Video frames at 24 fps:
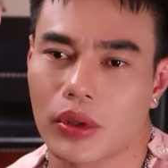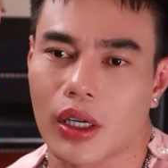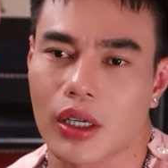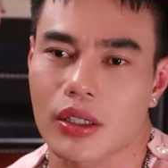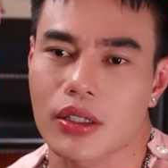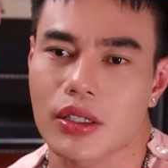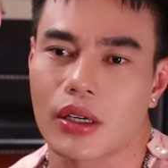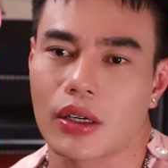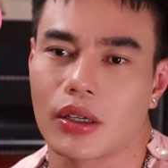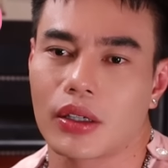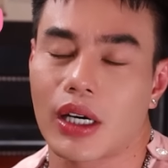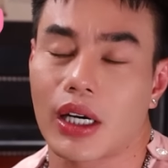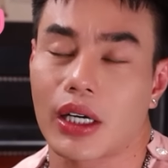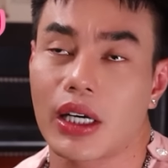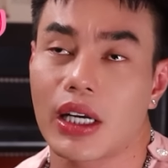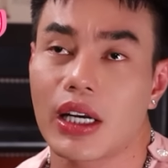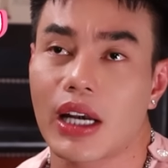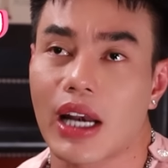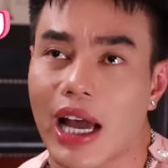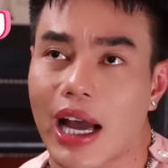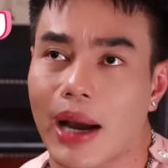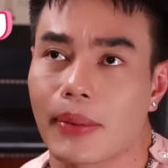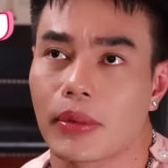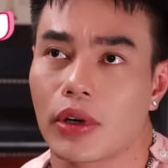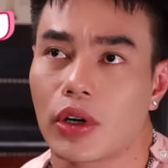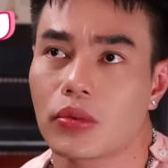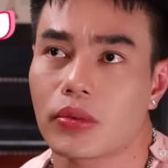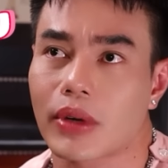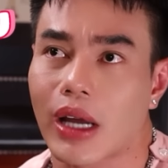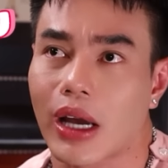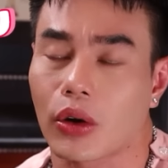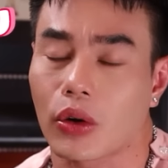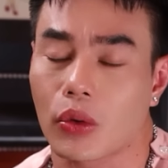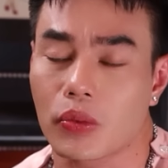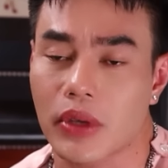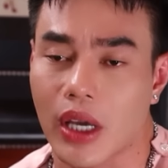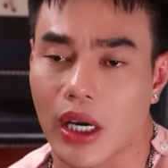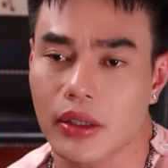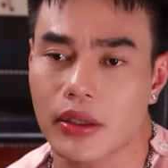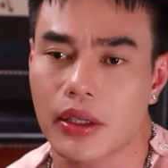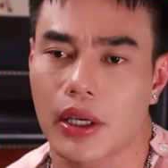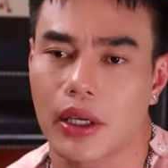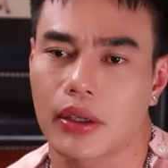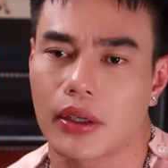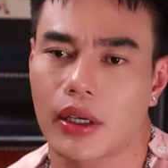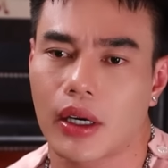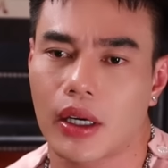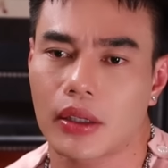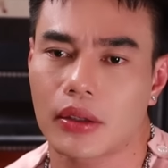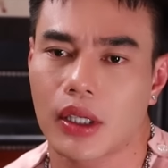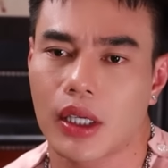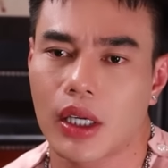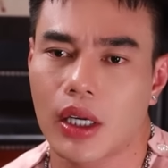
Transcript: Thật sự là đi làm mà lúc nào cũng nhẫn nhịn hết.